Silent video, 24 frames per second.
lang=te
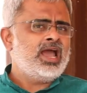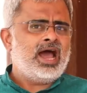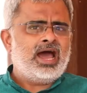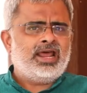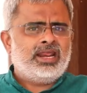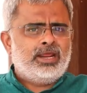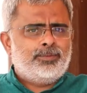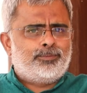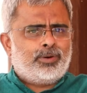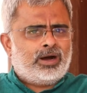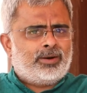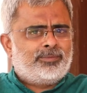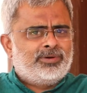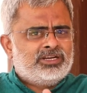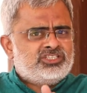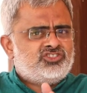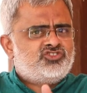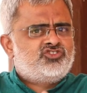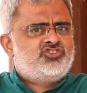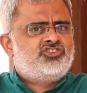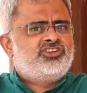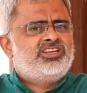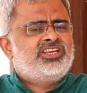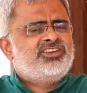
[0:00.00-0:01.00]
అరే బాబా
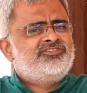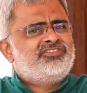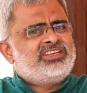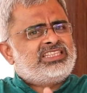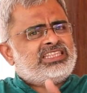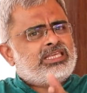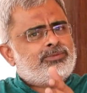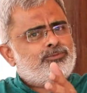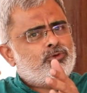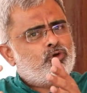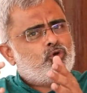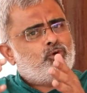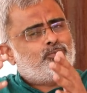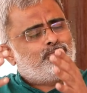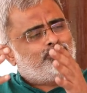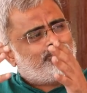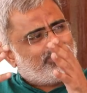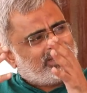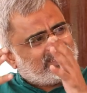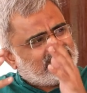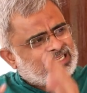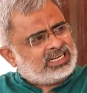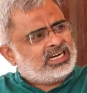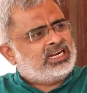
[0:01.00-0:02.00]
జీవితంలో
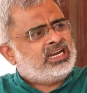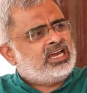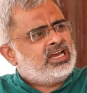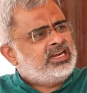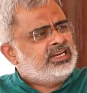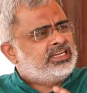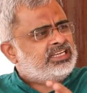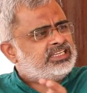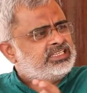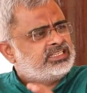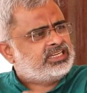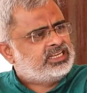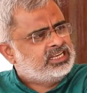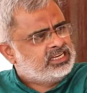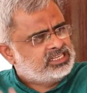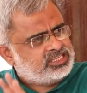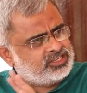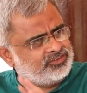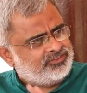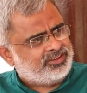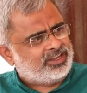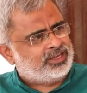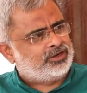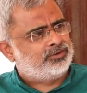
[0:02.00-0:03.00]
బతకడానికి
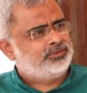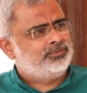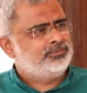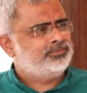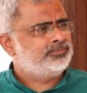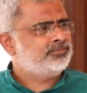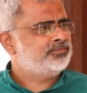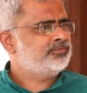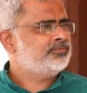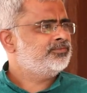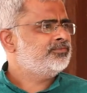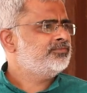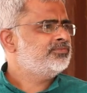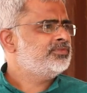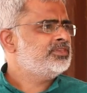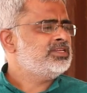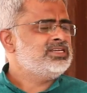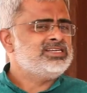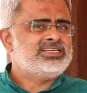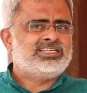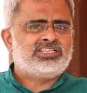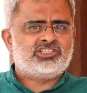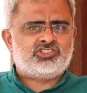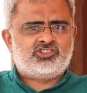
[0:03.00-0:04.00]
స్కిల్స్ వేరు
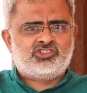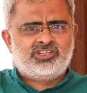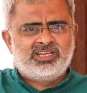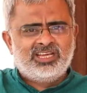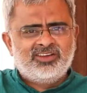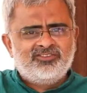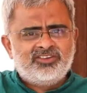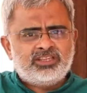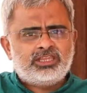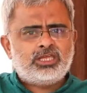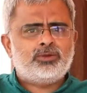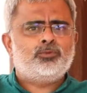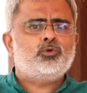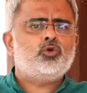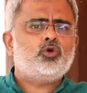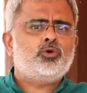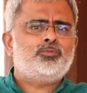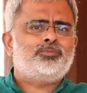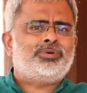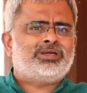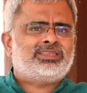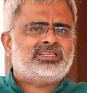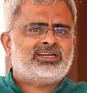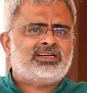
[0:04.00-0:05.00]
జీవితంలో
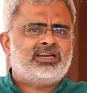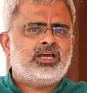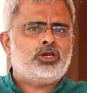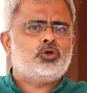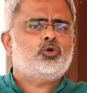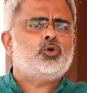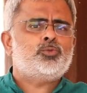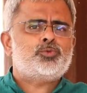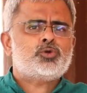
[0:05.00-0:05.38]
బతకడానికి